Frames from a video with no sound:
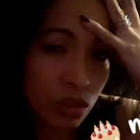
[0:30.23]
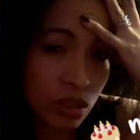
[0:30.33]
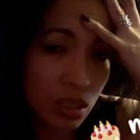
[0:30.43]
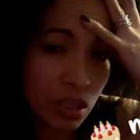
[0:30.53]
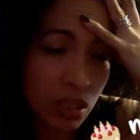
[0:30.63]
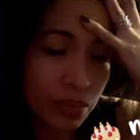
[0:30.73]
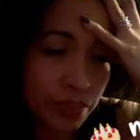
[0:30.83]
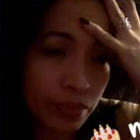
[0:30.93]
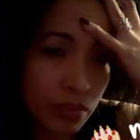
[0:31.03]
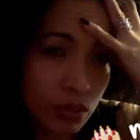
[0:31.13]
Niya. Yeah
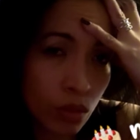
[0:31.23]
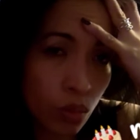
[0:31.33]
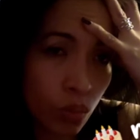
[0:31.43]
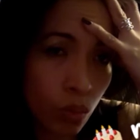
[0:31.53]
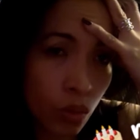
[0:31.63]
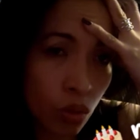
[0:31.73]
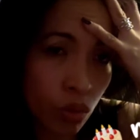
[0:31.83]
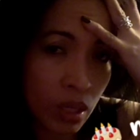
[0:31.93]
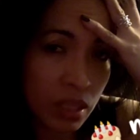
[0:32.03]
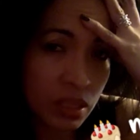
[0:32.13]

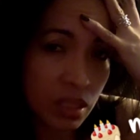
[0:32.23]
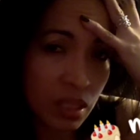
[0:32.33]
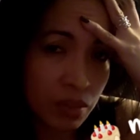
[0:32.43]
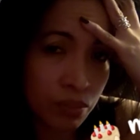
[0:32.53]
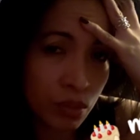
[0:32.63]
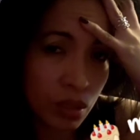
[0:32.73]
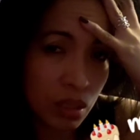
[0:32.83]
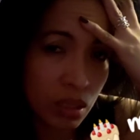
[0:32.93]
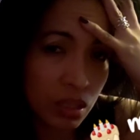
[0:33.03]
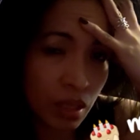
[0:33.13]
pagpahit sa
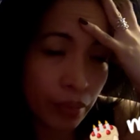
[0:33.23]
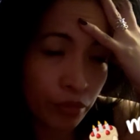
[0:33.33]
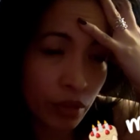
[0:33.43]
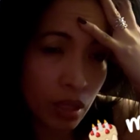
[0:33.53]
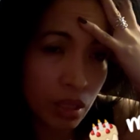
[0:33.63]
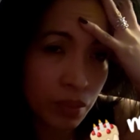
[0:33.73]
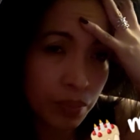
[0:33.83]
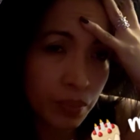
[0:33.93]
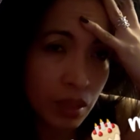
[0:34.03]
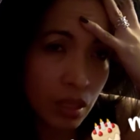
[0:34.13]
number niya 5
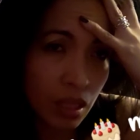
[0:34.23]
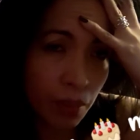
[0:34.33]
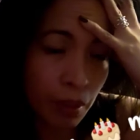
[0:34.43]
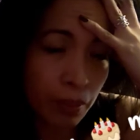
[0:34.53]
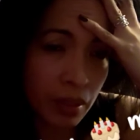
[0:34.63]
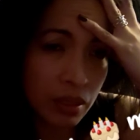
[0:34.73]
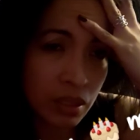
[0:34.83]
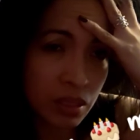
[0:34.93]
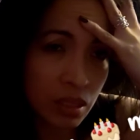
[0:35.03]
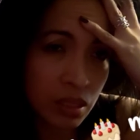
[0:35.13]
kay
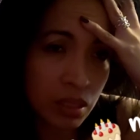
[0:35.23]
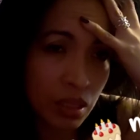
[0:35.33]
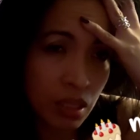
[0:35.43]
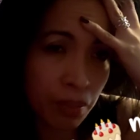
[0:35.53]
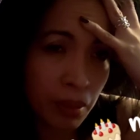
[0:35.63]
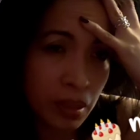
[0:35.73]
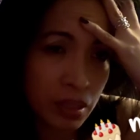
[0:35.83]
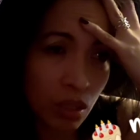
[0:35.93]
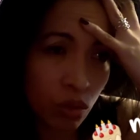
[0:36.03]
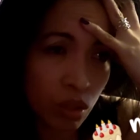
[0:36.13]
560 ka
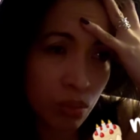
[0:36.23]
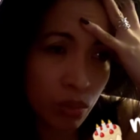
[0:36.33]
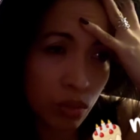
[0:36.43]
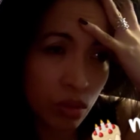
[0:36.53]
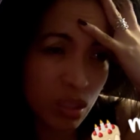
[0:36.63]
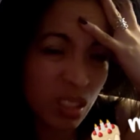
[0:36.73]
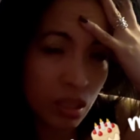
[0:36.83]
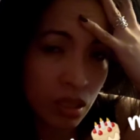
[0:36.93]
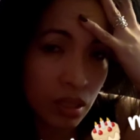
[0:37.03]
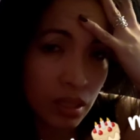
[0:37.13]
parts akong himuon
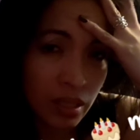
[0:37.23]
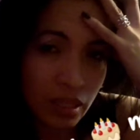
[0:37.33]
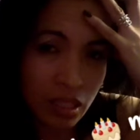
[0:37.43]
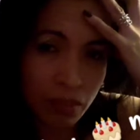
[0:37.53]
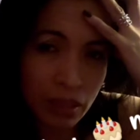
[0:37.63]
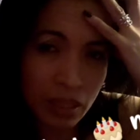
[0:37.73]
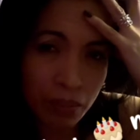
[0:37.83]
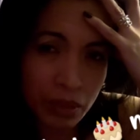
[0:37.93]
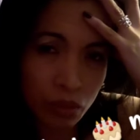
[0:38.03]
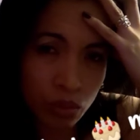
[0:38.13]

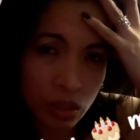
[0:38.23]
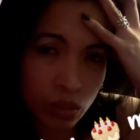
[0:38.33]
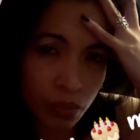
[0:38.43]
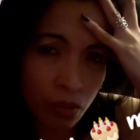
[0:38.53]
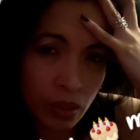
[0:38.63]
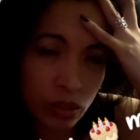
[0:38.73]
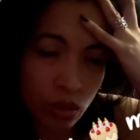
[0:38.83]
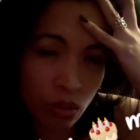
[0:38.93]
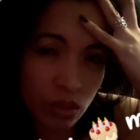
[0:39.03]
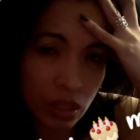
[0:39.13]
nibalibad ko sa
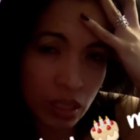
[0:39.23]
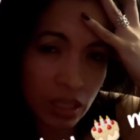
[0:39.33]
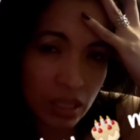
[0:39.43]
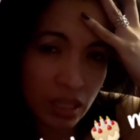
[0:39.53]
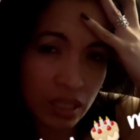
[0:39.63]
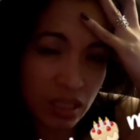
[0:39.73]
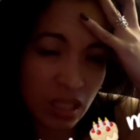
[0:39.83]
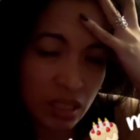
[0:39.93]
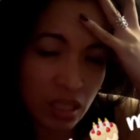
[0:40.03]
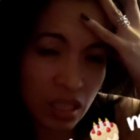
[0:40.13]
supervisor ako di
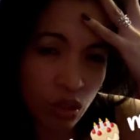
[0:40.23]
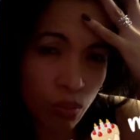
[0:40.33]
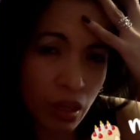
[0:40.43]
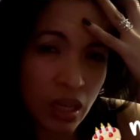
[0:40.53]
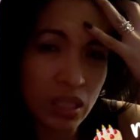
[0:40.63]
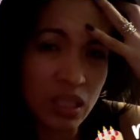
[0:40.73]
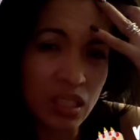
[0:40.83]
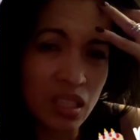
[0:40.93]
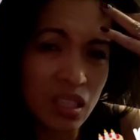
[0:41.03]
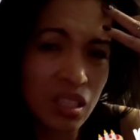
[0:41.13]
ganaan nga dili na ako
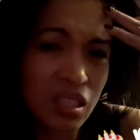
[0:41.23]
makayag